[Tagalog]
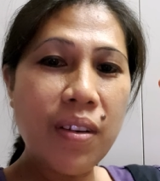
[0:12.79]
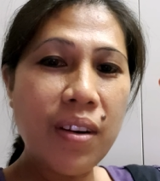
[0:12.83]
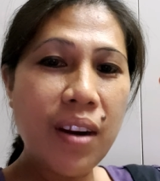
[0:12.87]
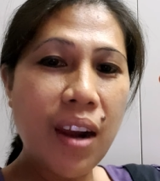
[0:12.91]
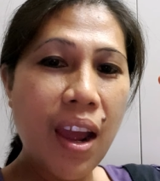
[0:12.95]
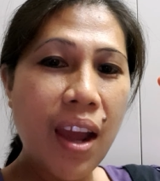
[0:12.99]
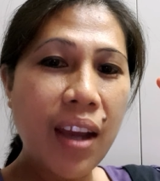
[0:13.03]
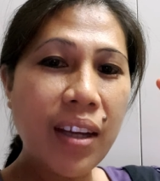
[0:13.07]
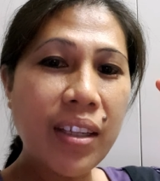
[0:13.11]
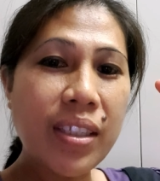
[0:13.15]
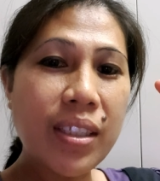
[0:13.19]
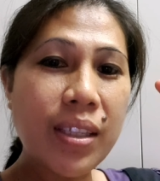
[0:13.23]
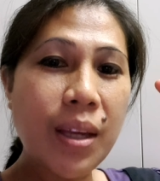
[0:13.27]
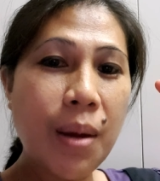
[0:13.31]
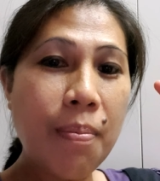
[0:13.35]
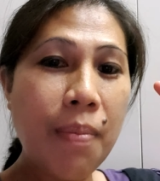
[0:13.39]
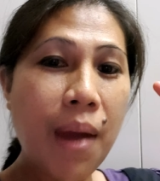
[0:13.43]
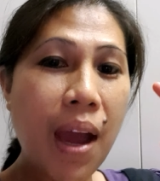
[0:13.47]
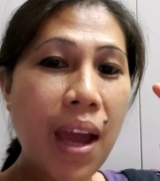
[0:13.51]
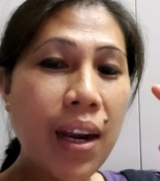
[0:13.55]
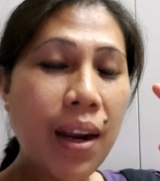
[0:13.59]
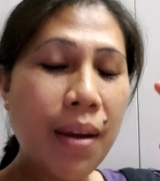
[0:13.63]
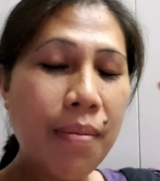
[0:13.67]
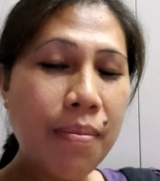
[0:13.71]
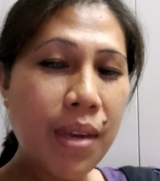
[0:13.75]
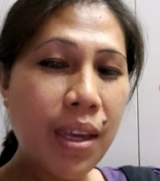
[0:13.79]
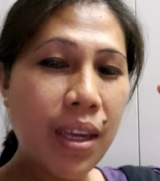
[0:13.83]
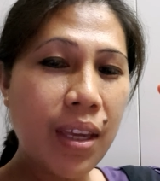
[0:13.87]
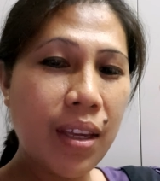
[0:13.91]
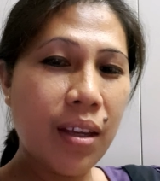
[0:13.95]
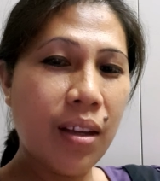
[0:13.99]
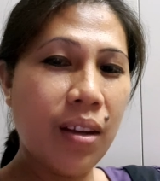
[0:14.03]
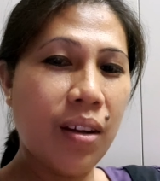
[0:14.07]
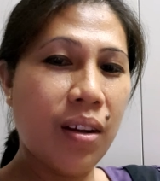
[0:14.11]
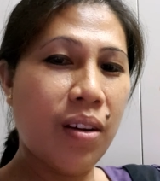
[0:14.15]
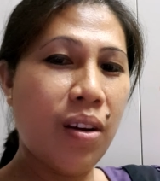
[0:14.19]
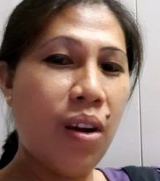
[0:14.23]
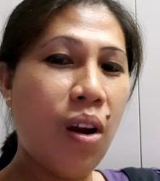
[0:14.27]
ng samalamig
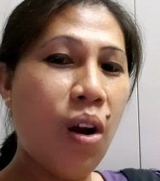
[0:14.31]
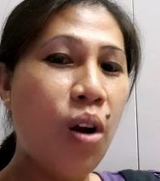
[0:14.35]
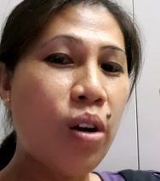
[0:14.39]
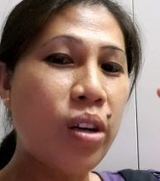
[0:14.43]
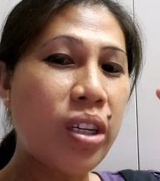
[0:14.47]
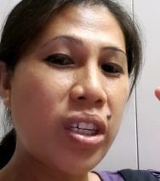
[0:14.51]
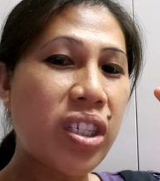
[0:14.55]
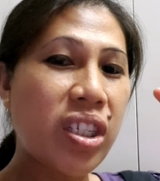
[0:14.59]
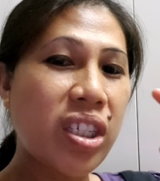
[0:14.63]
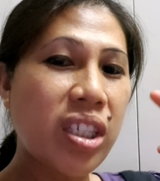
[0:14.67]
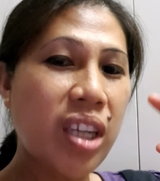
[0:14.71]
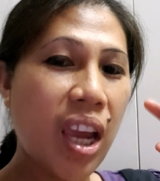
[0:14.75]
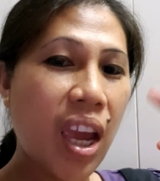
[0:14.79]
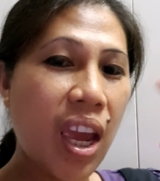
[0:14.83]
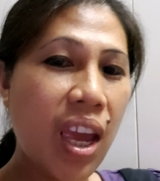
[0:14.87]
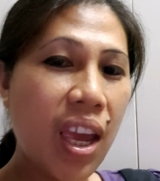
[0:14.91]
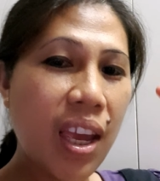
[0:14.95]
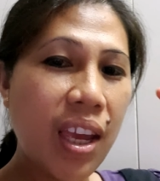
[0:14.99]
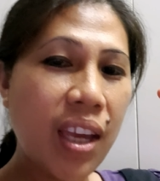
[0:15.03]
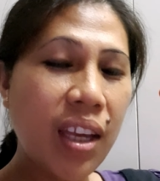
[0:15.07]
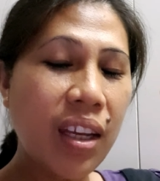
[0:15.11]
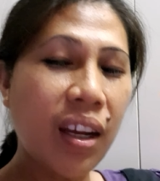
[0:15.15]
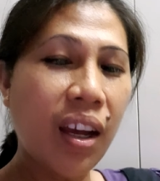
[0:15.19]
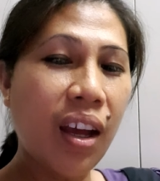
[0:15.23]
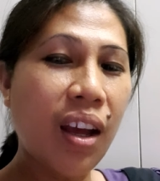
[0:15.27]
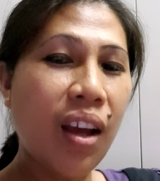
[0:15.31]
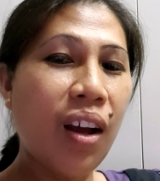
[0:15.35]
o shake